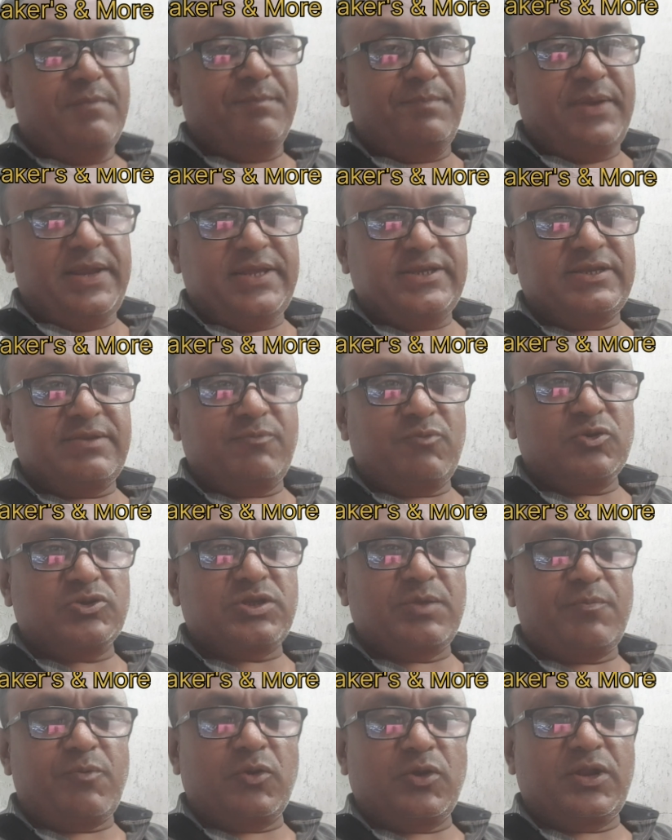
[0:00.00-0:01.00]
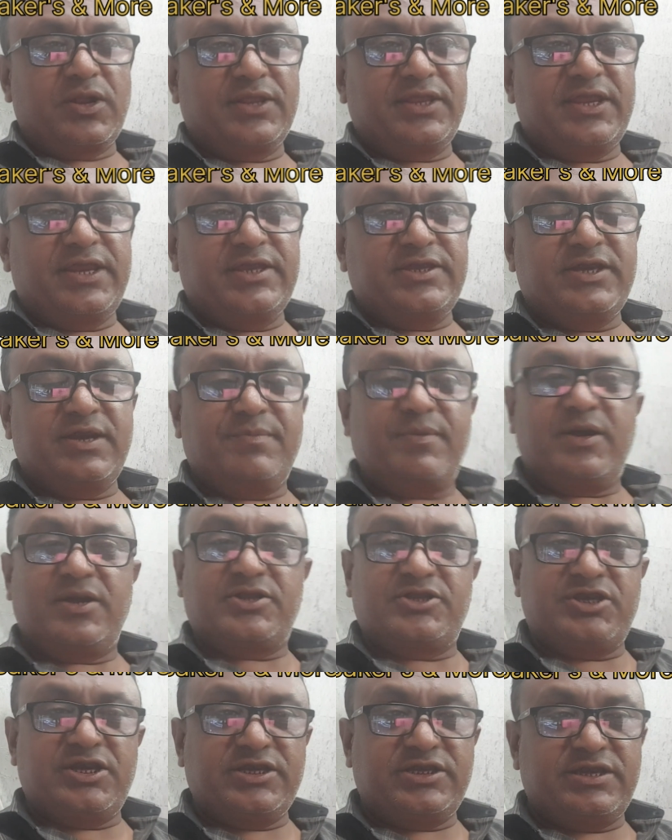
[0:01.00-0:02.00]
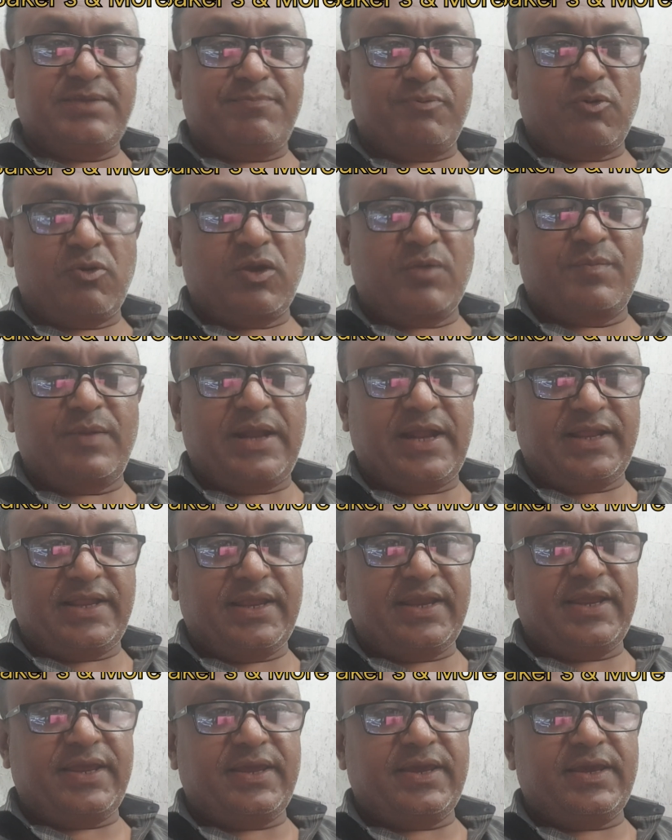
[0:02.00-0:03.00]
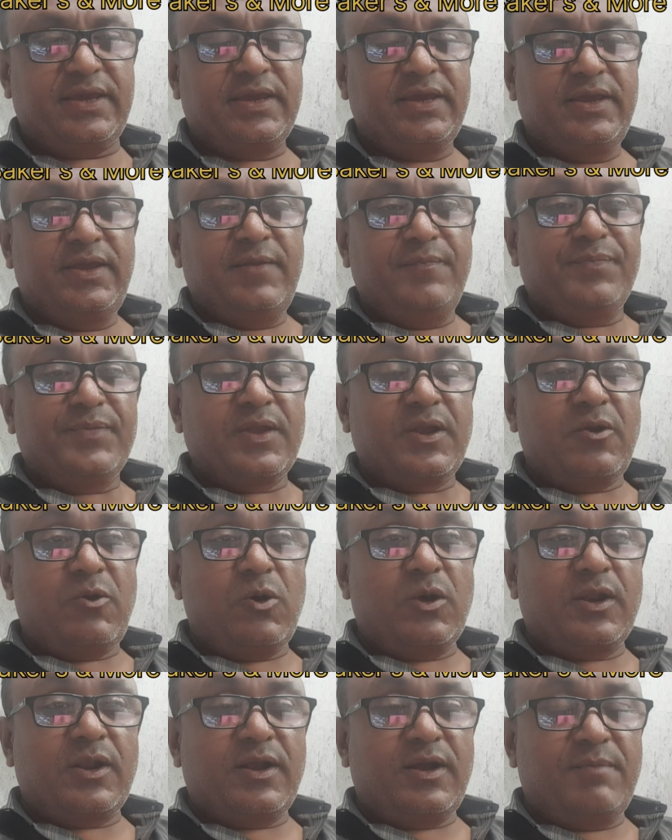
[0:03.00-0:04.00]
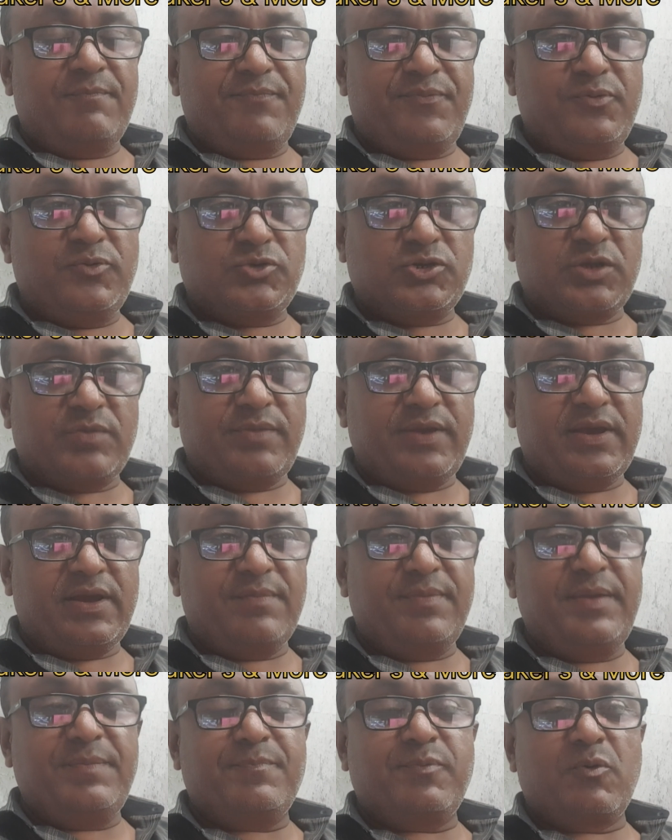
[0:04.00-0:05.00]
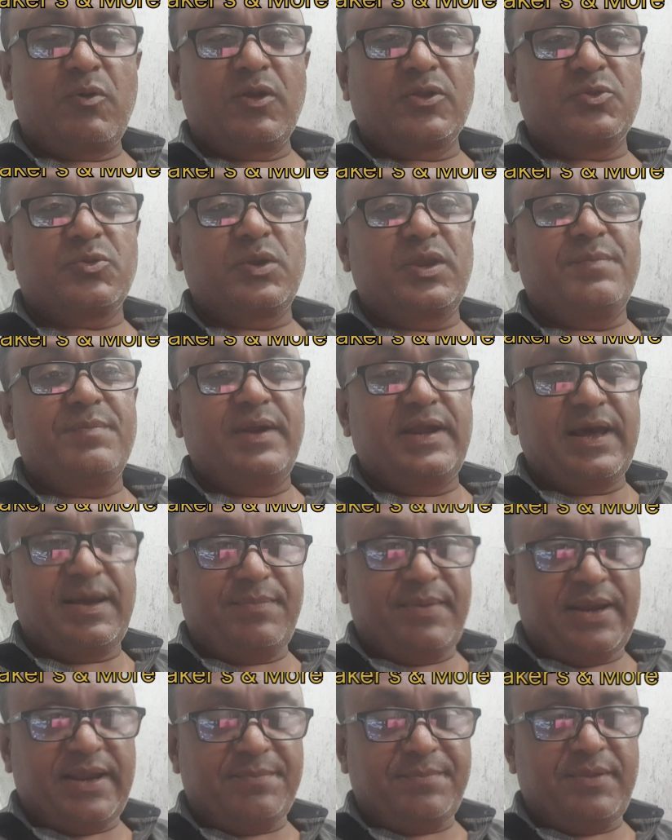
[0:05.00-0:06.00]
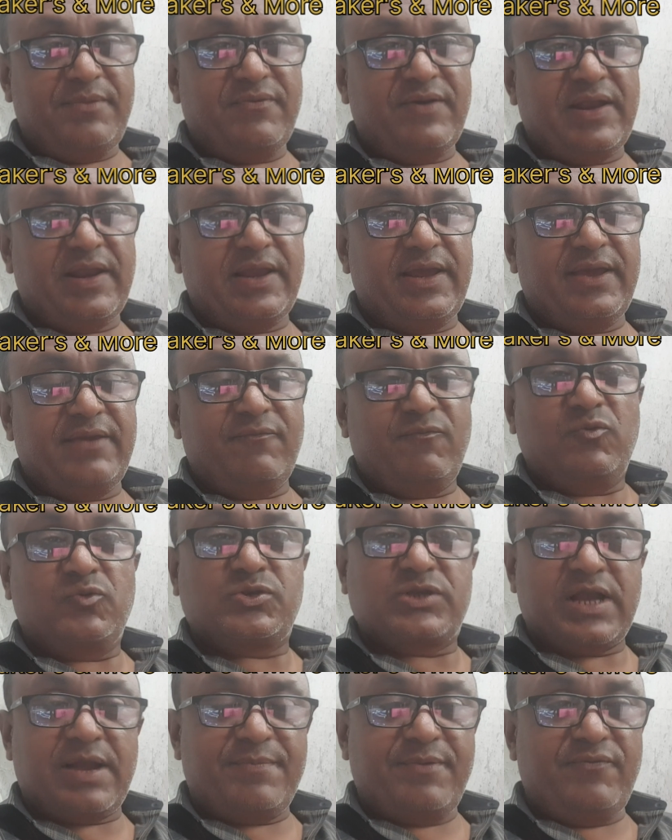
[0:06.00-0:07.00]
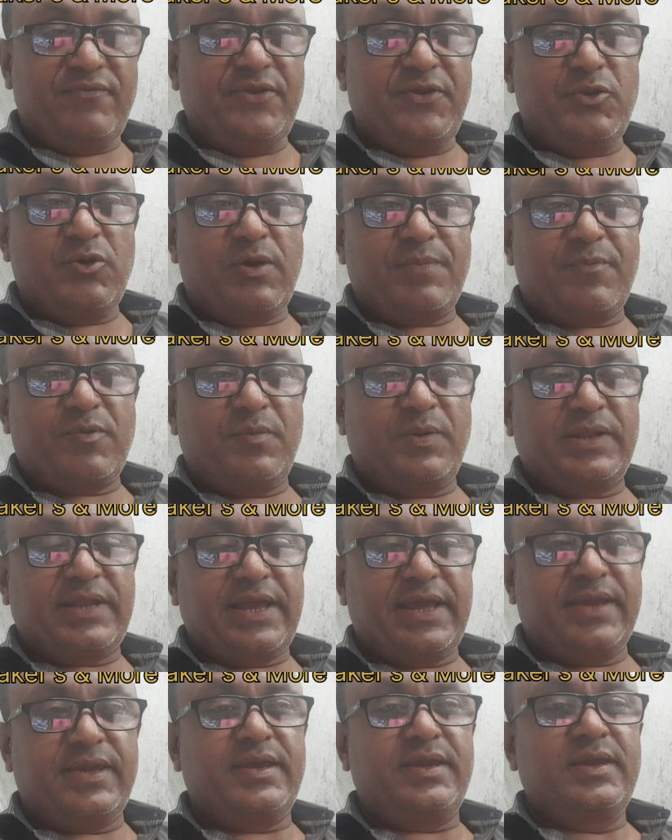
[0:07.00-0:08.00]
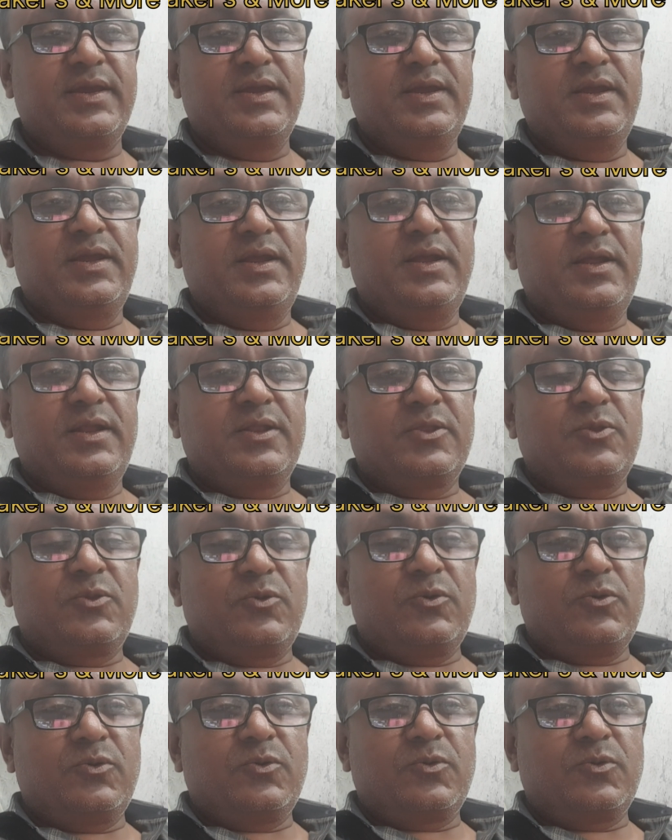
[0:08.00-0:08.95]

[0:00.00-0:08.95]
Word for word: प्लीज़ हमको सपोर्ट करते दीजिए हम अच्छी अच्छी प्रोडक्ट बनाते रहेंगे और हम फ्यूचर में अभी प्रोडक्ट थोड़ी बढ़ाने भी वाले हैं उसका भी वीडियो आपको बताएंगे तो